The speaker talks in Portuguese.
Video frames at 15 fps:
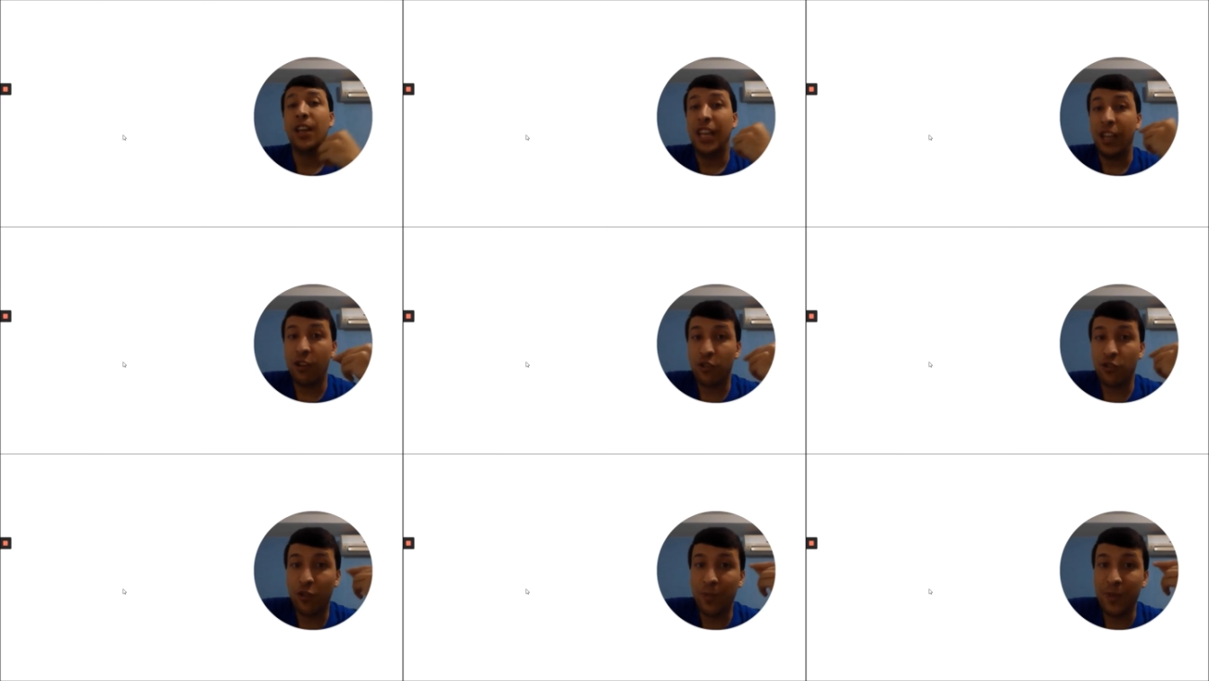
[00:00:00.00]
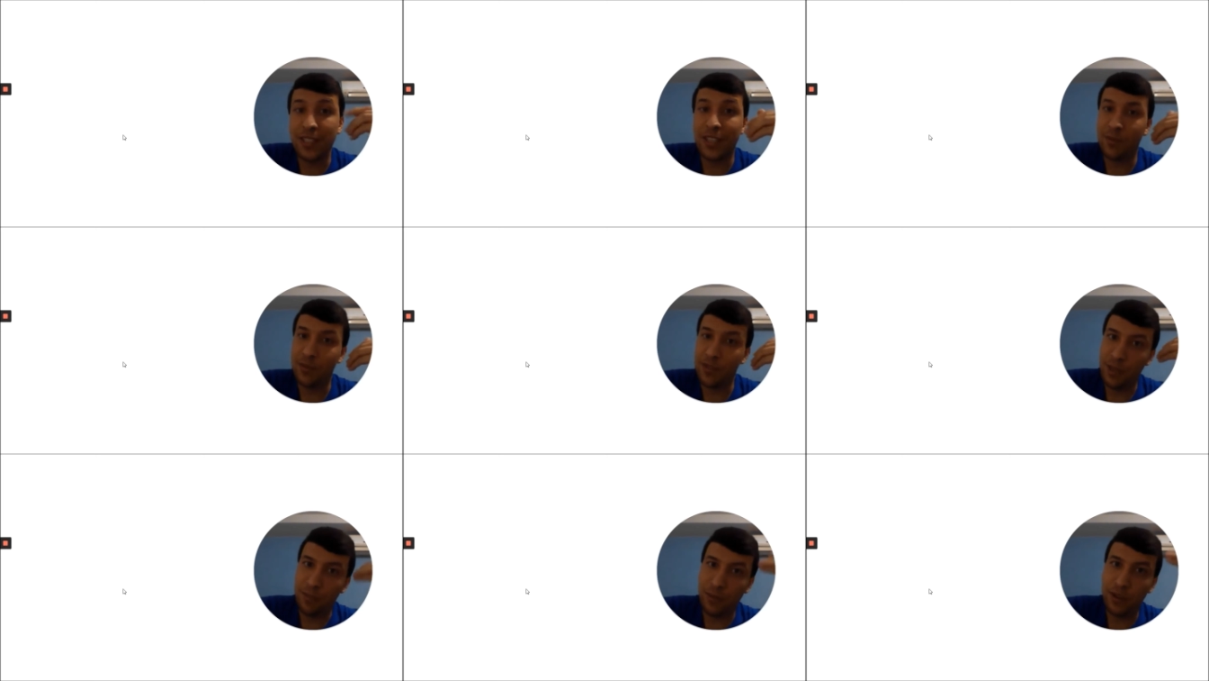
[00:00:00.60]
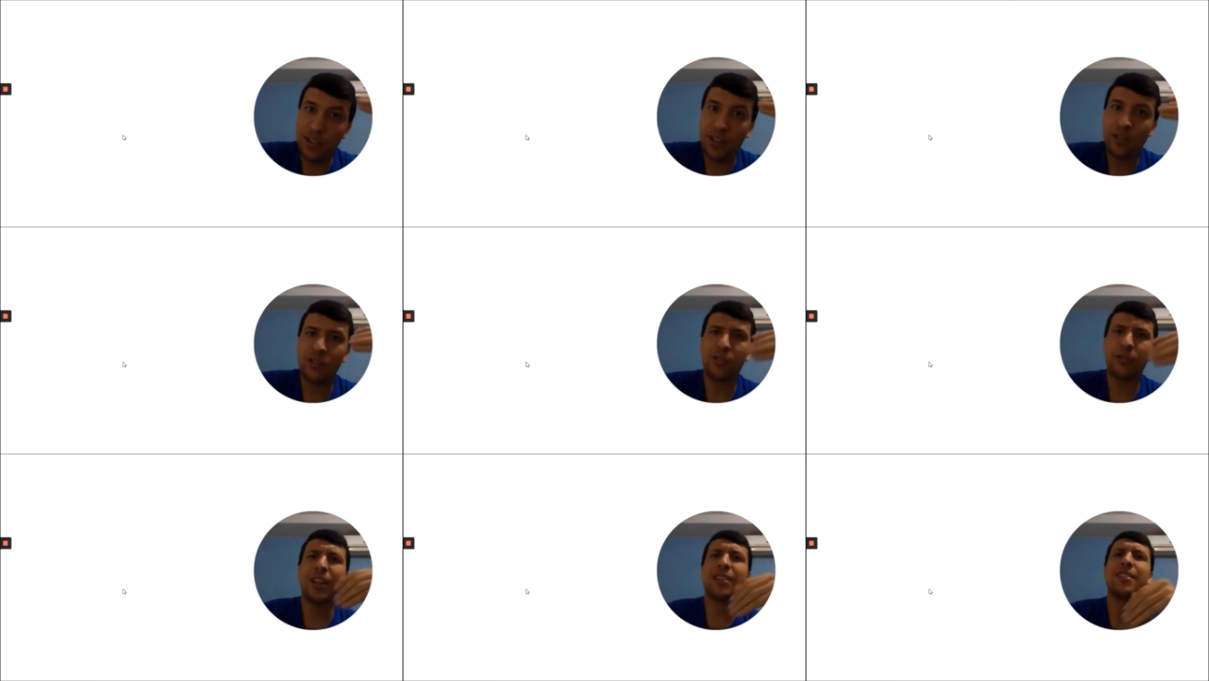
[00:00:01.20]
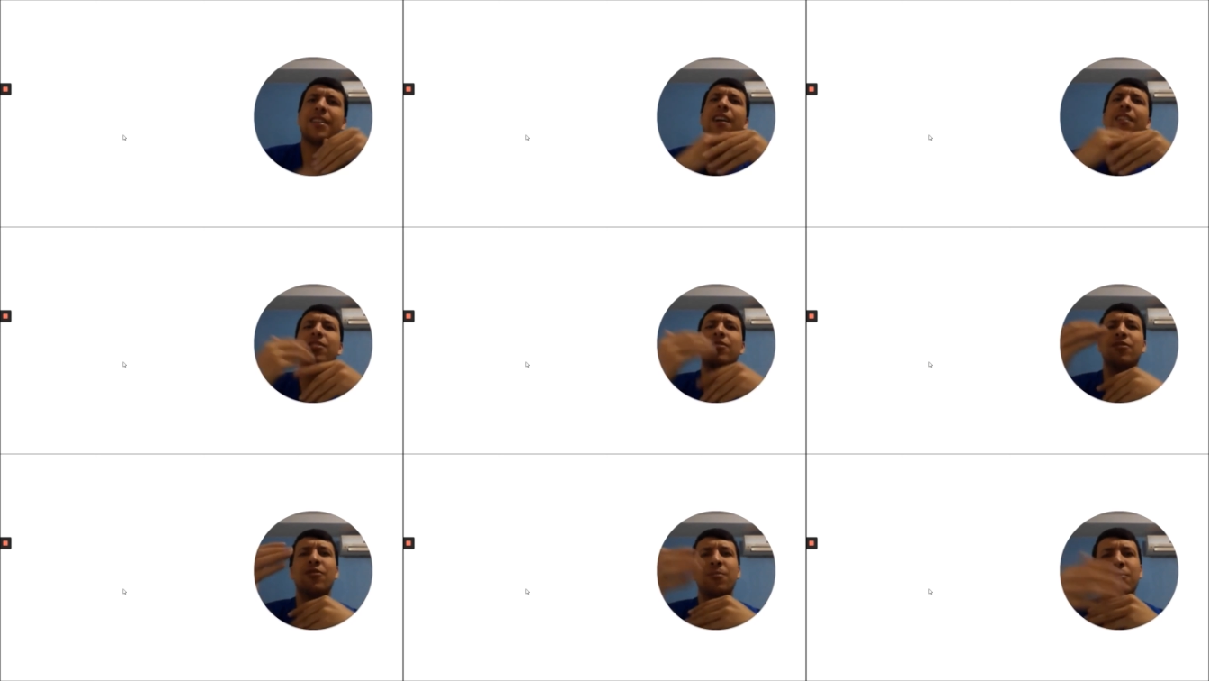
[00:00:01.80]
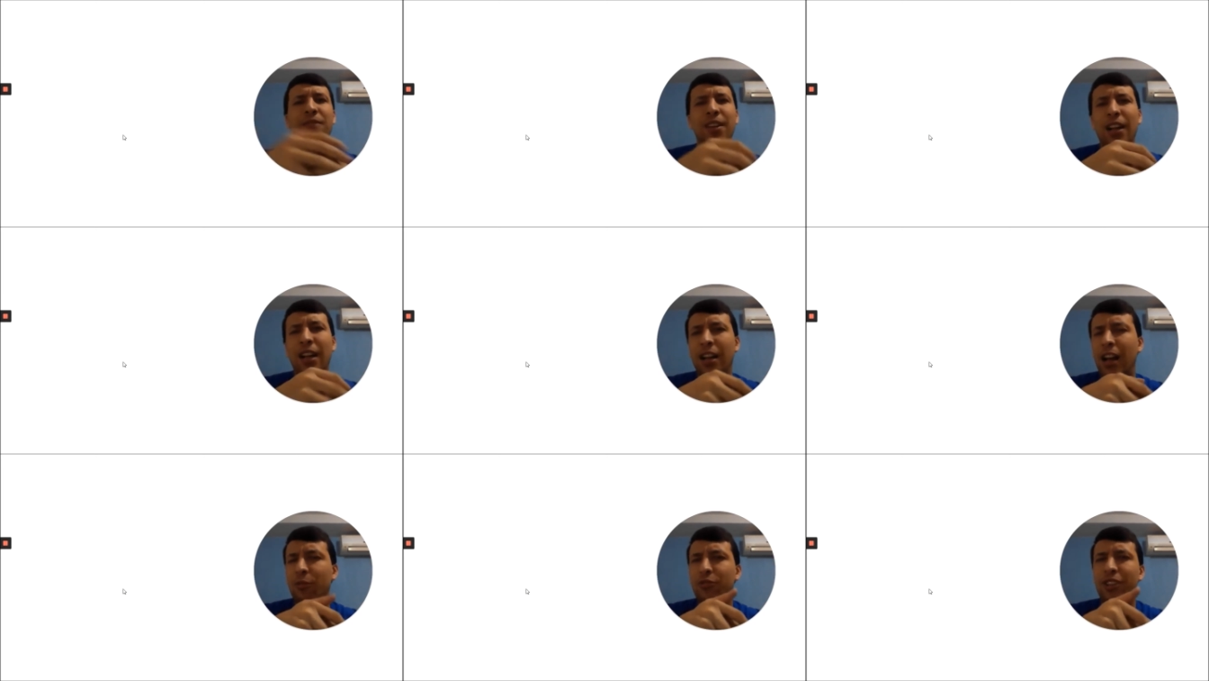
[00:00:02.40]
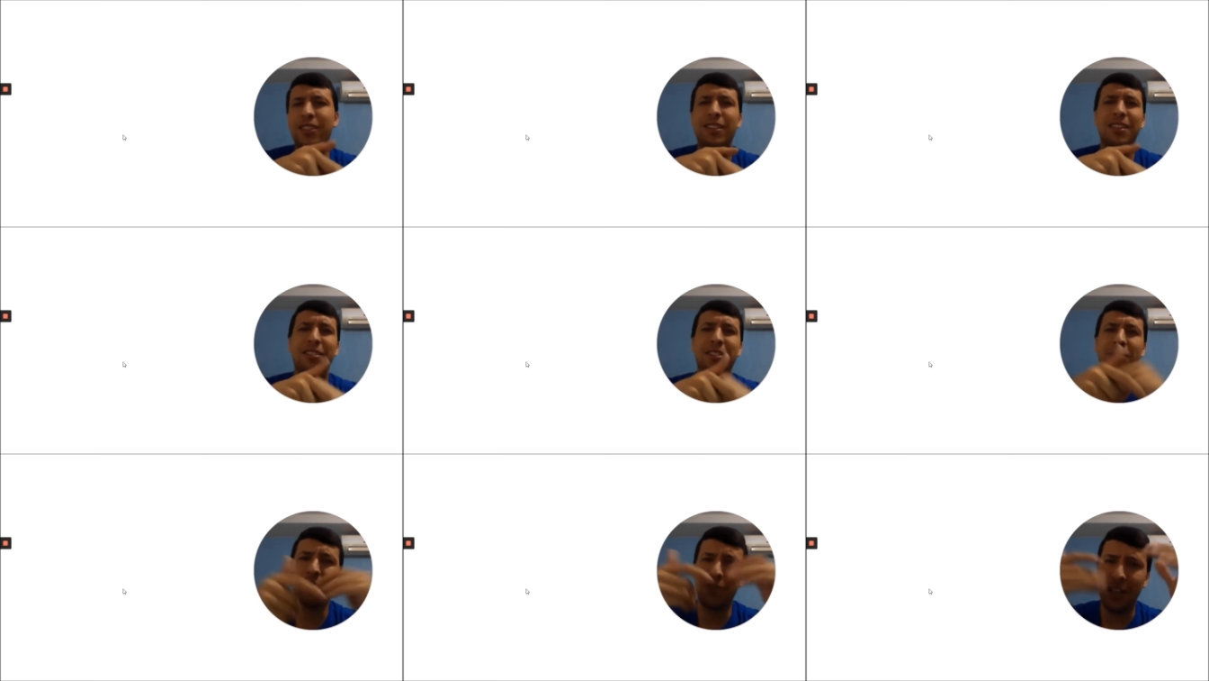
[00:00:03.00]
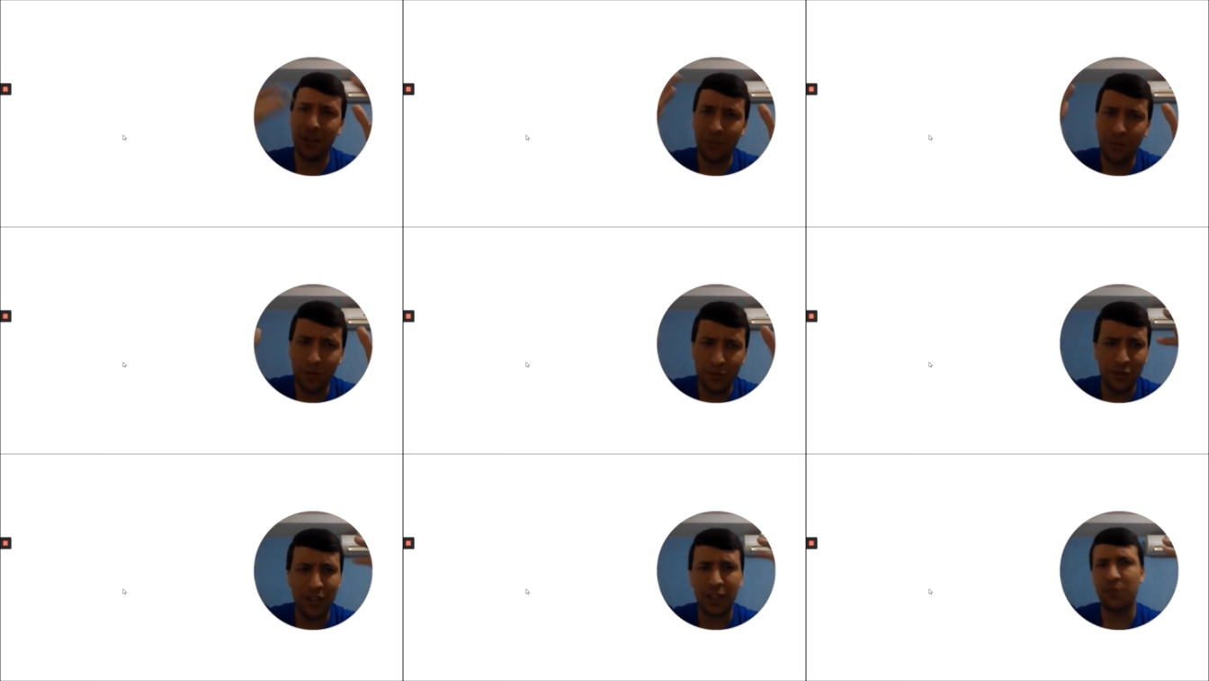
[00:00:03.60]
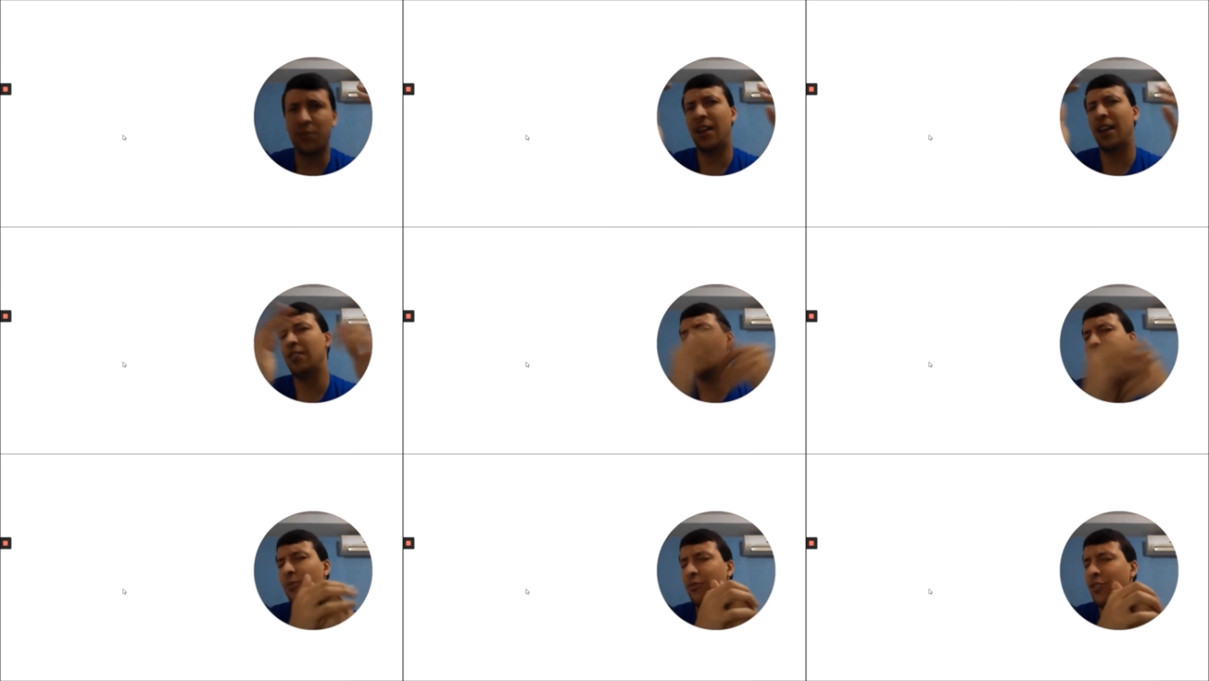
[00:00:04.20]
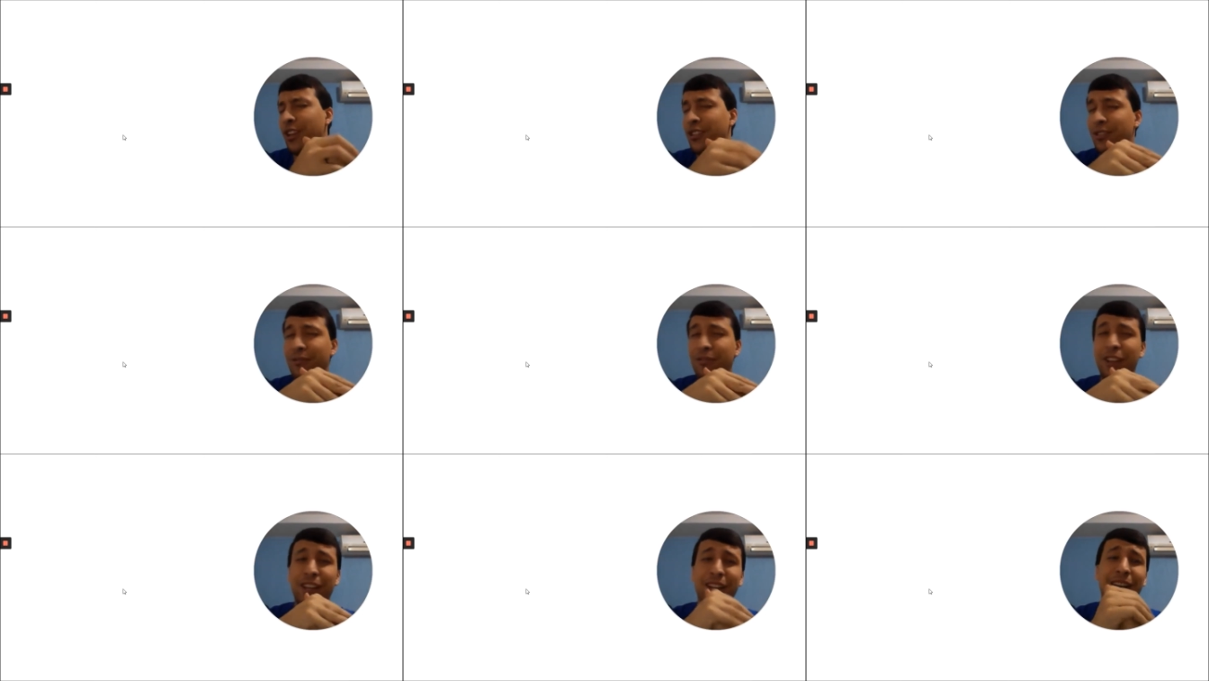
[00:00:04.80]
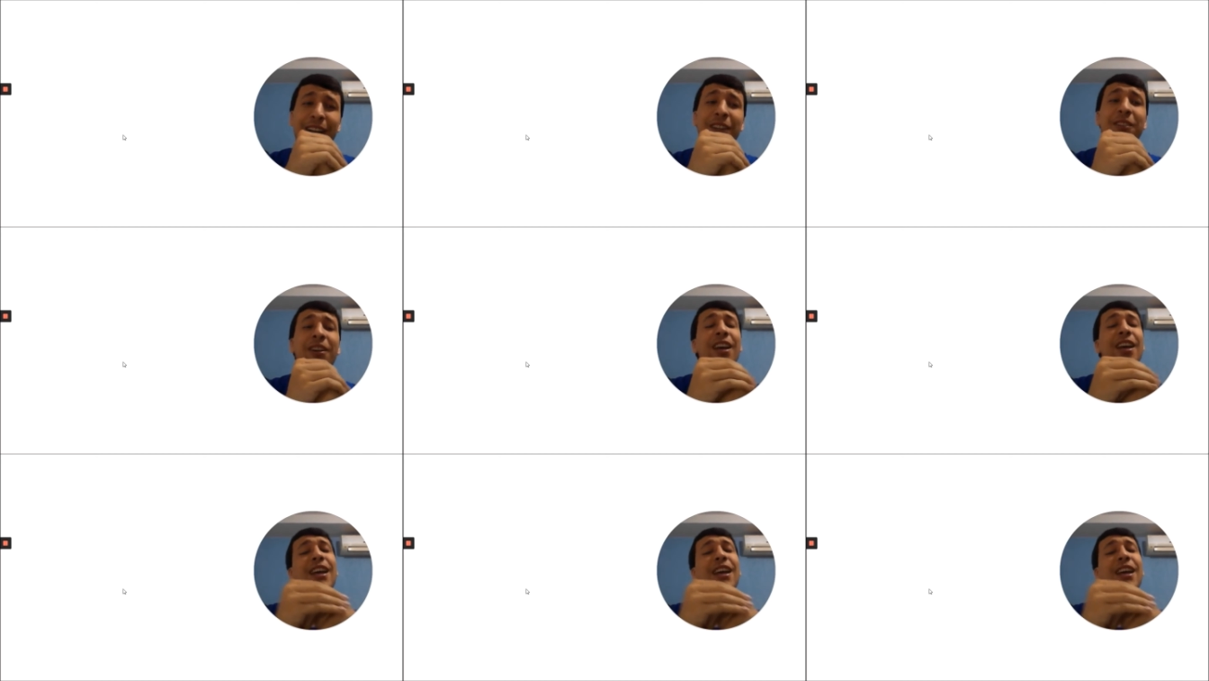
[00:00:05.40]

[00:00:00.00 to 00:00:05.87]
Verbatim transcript: E nós começamos depois nas outras aulas, nós vamos ver a, a utilização dos recursos naturais do continente africano,